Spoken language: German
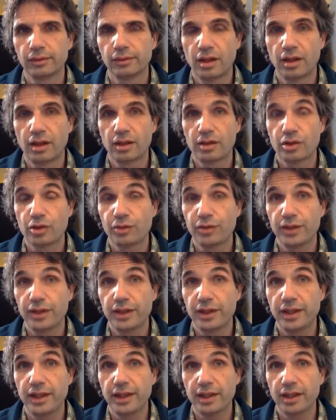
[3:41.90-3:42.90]
so wird
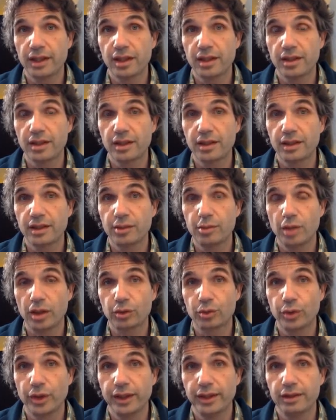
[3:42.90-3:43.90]
die Header-Datei im
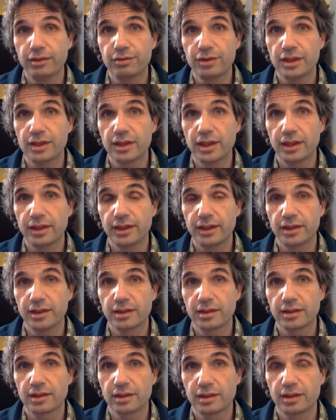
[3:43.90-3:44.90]
aktuellen
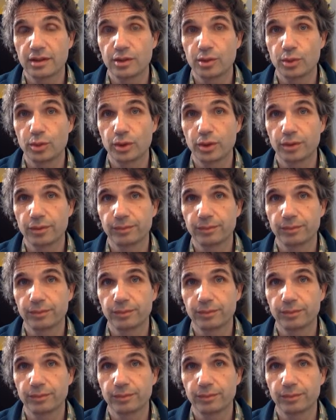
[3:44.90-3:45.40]
Verzeichnis gesucht.